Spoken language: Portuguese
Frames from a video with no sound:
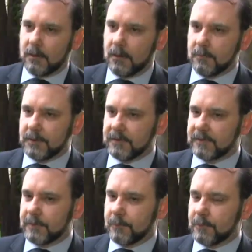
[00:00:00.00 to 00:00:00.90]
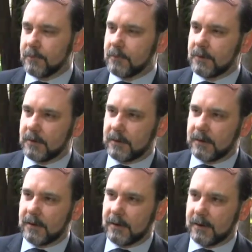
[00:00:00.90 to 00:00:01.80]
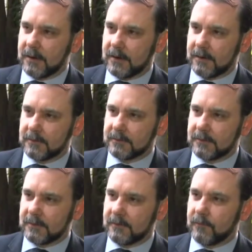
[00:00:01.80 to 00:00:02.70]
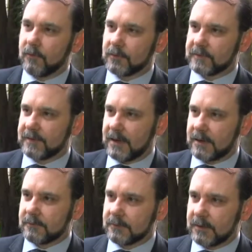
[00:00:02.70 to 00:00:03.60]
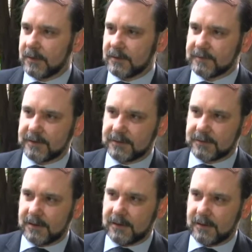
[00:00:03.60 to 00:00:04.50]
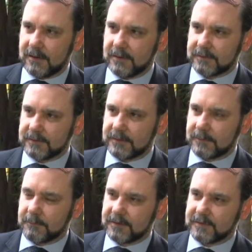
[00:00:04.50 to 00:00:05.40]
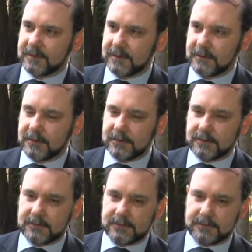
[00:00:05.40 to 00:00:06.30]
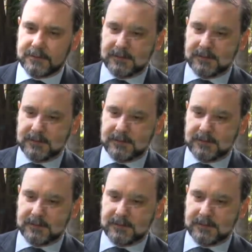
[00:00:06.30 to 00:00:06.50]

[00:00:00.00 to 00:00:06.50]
Em princípio, eh, era eh, forçado né, aceitar essa parceria